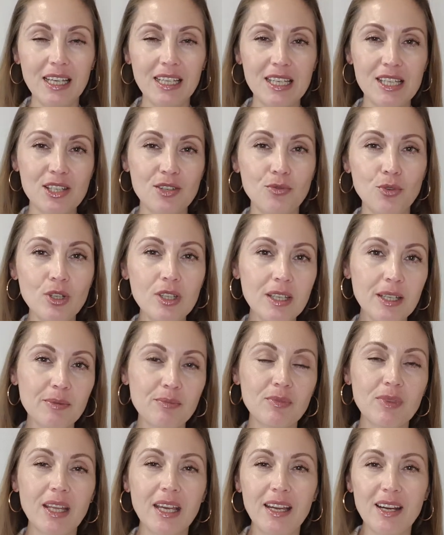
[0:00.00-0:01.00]
И
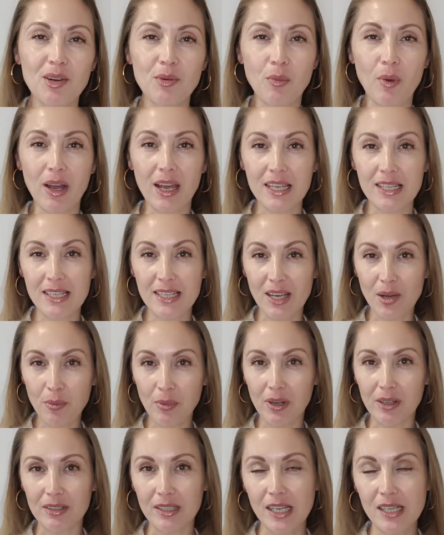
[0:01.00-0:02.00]
сегодня моя
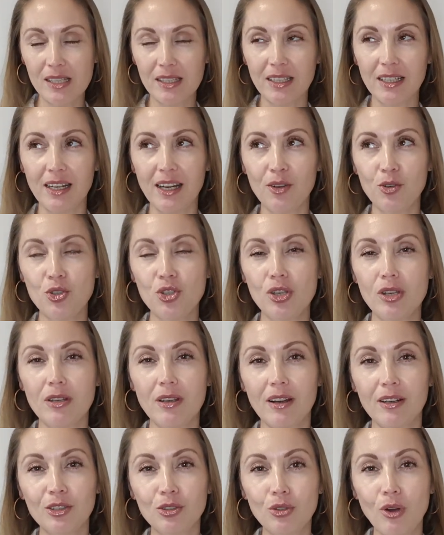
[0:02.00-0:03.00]
тема, знаете, такая очень
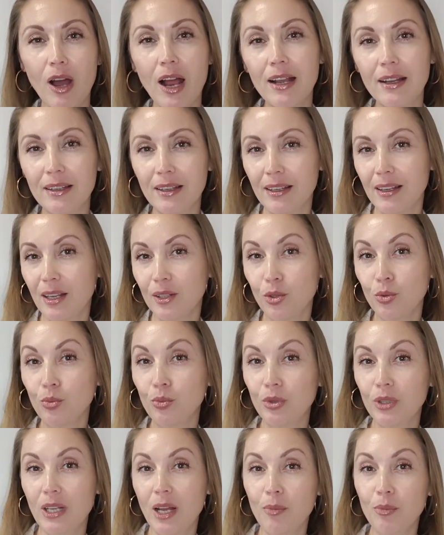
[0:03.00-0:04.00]
актуальная, я
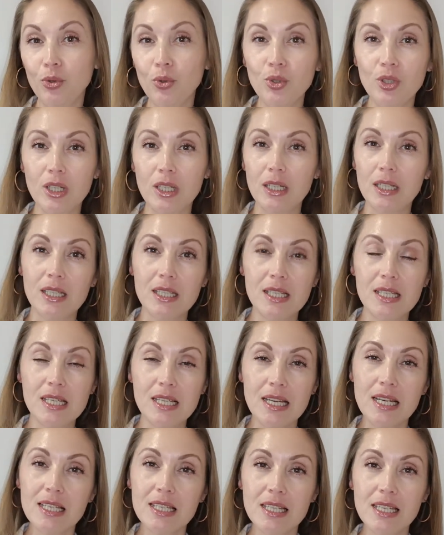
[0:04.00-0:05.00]
думаю, для многих
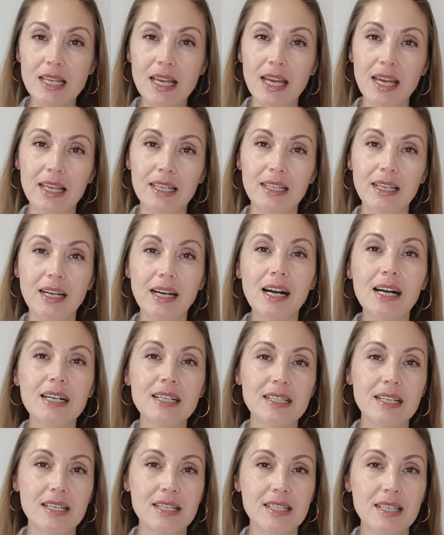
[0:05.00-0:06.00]
интересная, это
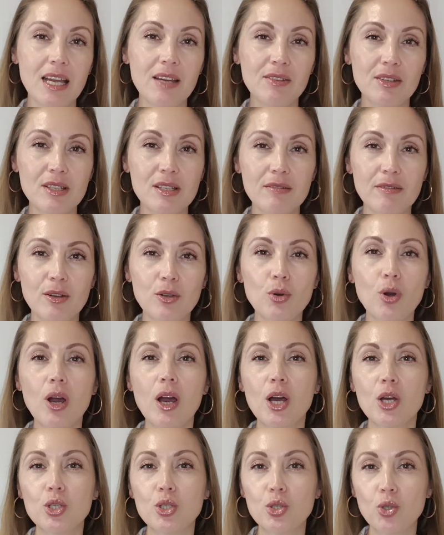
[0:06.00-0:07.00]
как составить свою
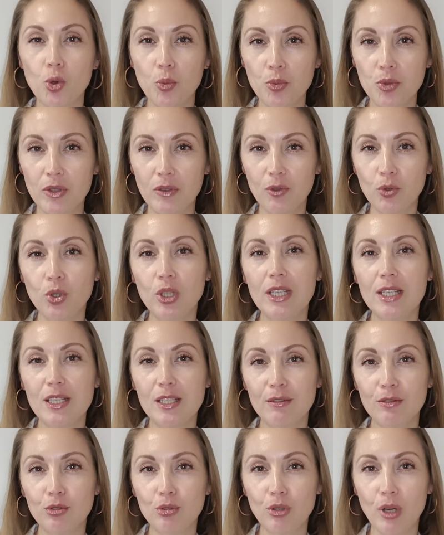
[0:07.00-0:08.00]
собственную
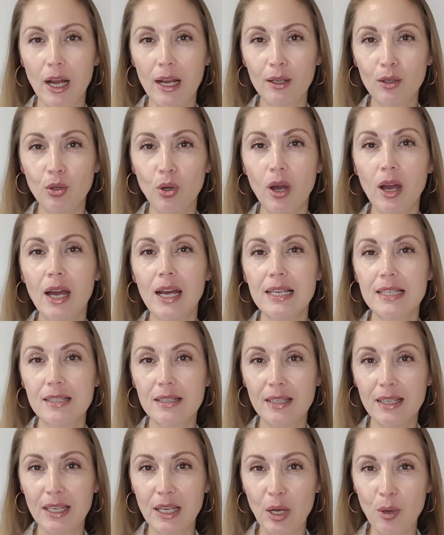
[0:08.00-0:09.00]
индивидуальную
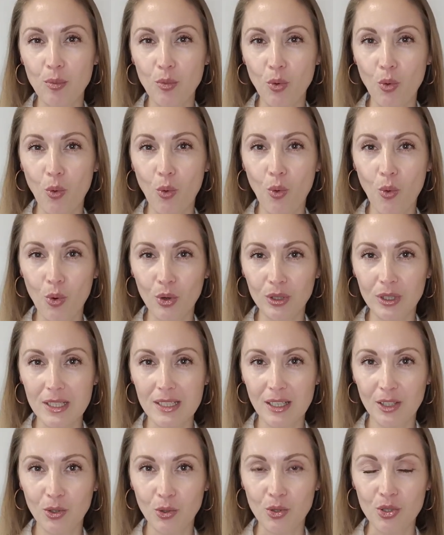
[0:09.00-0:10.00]
схему ухода
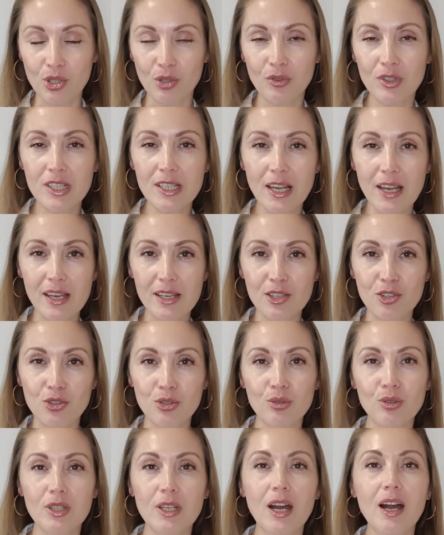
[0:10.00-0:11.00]
за кожей. Вы знаете,
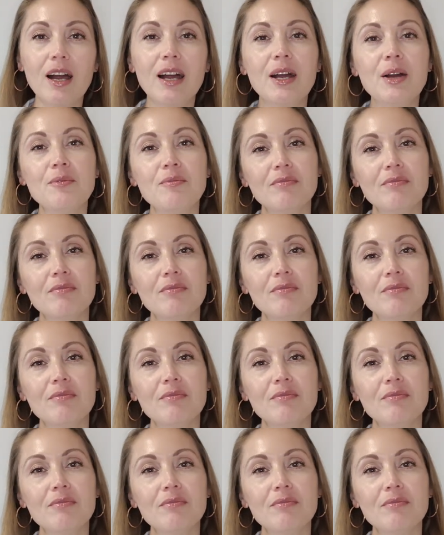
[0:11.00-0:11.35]
что я